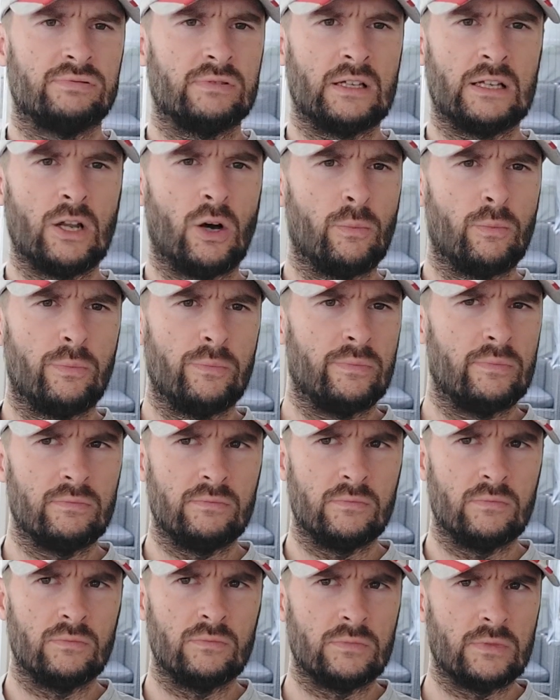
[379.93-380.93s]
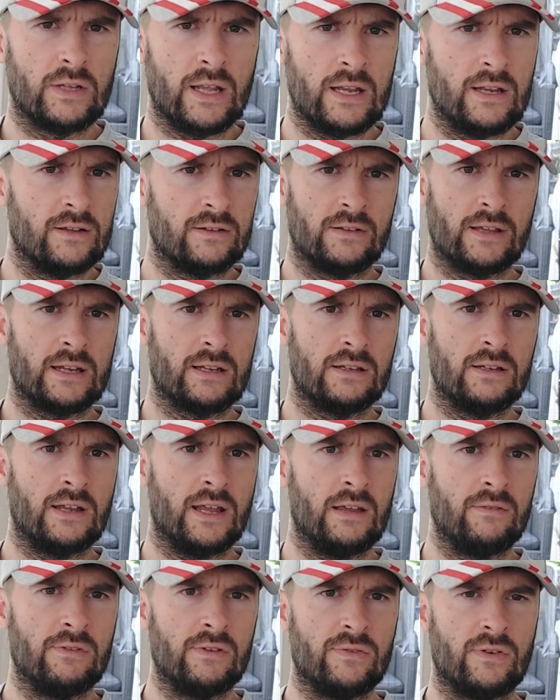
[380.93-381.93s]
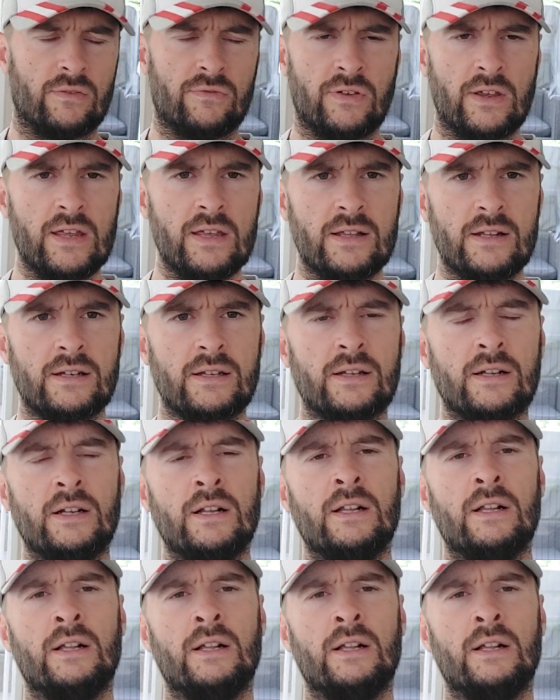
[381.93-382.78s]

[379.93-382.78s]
ich glaube, Dennis hat ihn irgendwie verfehlt